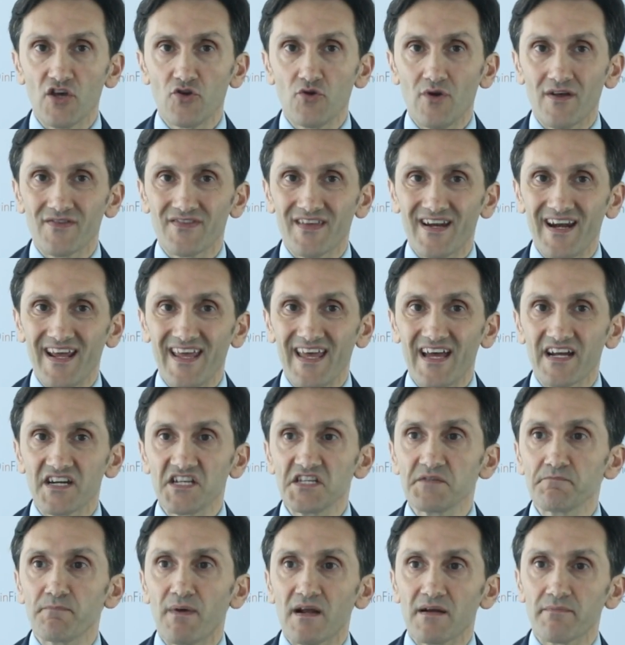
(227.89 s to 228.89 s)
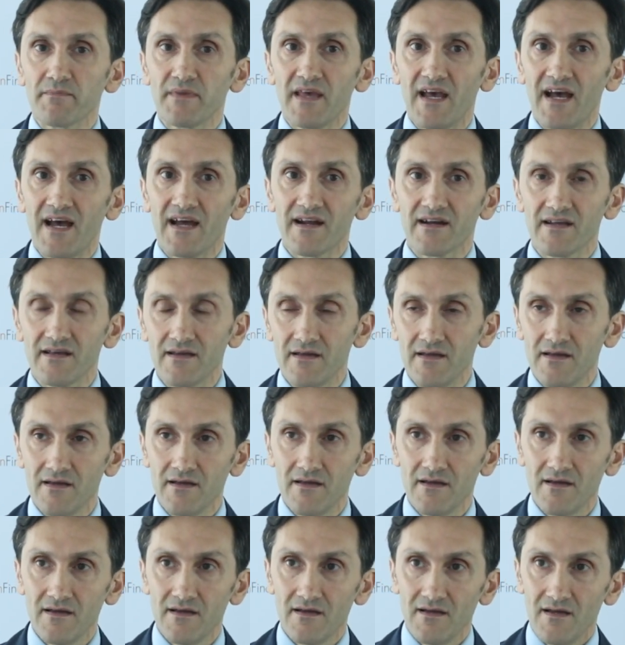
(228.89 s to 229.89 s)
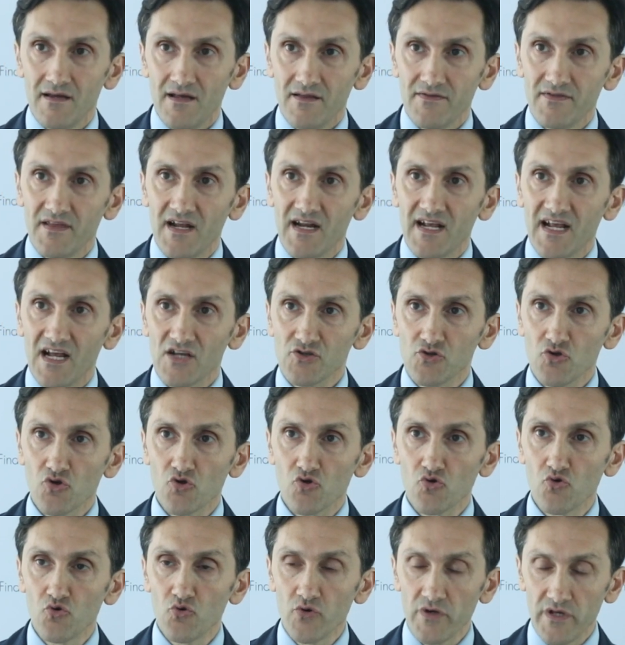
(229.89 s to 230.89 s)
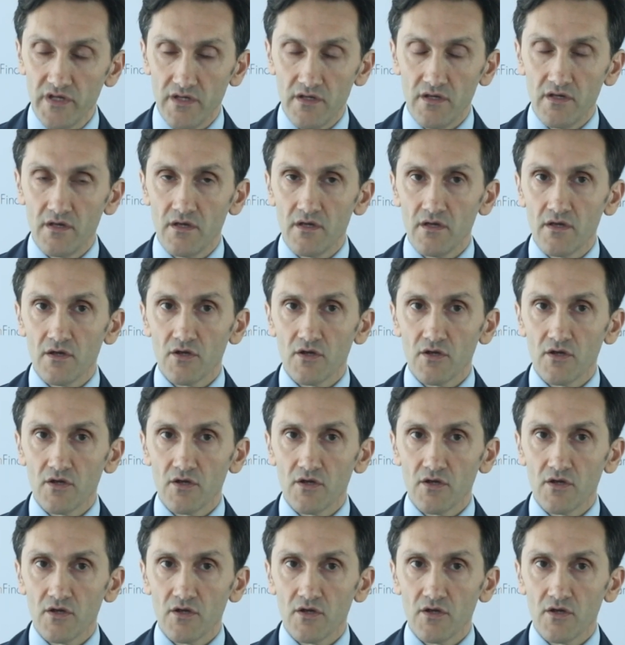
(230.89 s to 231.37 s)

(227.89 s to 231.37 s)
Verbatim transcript: io andrei a risparmiare nel caso in cui